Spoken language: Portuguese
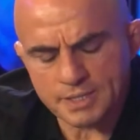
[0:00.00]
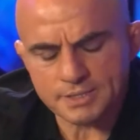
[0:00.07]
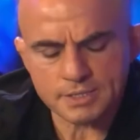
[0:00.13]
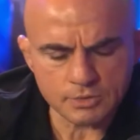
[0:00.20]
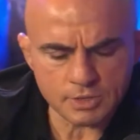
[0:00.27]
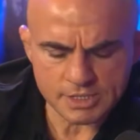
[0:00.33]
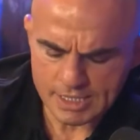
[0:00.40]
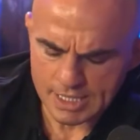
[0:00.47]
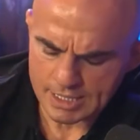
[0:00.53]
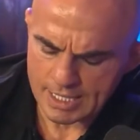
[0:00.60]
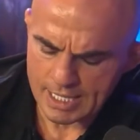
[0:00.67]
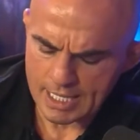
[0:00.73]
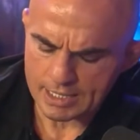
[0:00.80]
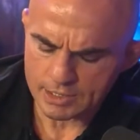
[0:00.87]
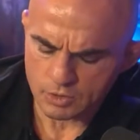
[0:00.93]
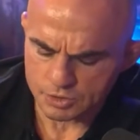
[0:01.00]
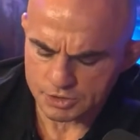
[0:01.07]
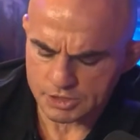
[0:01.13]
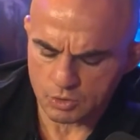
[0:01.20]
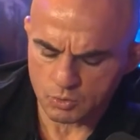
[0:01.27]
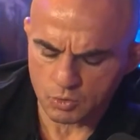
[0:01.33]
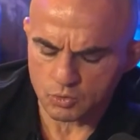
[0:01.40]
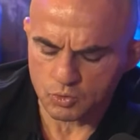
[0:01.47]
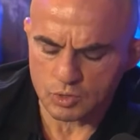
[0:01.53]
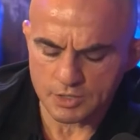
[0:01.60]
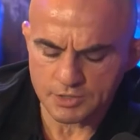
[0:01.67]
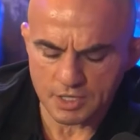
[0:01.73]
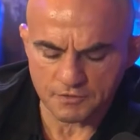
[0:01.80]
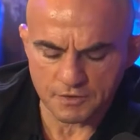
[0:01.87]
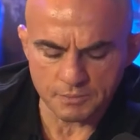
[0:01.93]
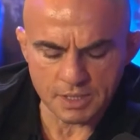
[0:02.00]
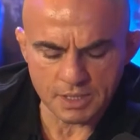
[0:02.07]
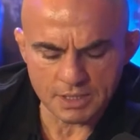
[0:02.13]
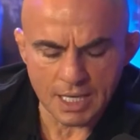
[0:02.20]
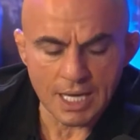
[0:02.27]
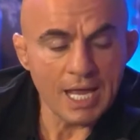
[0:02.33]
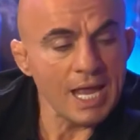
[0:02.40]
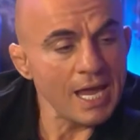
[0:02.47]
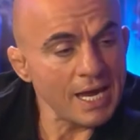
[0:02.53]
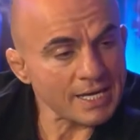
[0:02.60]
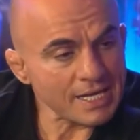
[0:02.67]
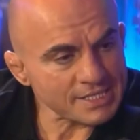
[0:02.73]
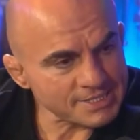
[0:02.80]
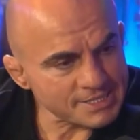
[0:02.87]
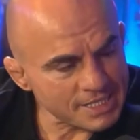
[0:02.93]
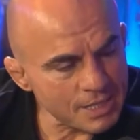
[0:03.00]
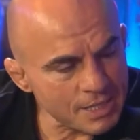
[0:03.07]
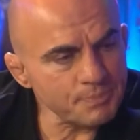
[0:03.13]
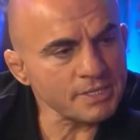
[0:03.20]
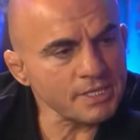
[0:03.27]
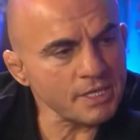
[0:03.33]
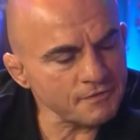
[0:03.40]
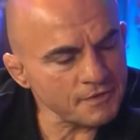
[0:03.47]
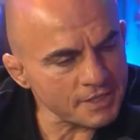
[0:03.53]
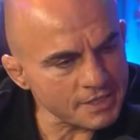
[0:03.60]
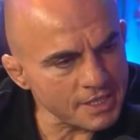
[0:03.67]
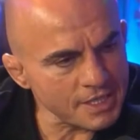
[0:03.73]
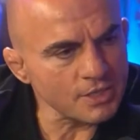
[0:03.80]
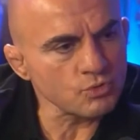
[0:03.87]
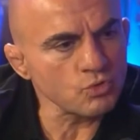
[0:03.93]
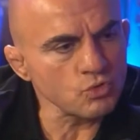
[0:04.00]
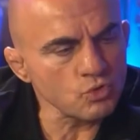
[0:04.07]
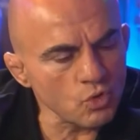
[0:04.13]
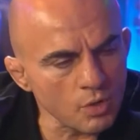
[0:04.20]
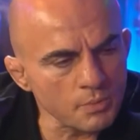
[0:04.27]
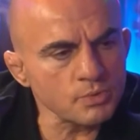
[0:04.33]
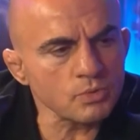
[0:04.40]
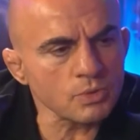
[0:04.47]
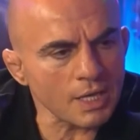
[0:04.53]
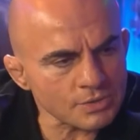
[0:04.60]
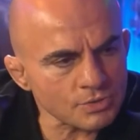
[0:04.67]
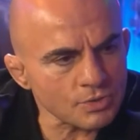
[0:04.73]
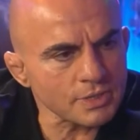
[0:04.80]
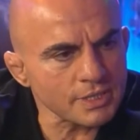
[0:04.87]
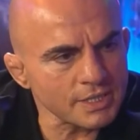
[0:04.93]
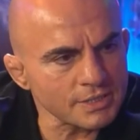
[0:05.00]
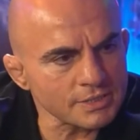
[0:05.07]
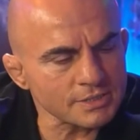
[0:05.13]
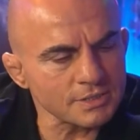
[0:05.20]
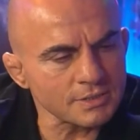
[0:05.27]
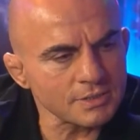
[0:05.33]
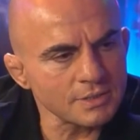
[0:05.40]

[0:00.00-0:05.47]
Tanto essa guerra que eu tinha contra o lado da família era sempre defendendo o nome do Carson Grace.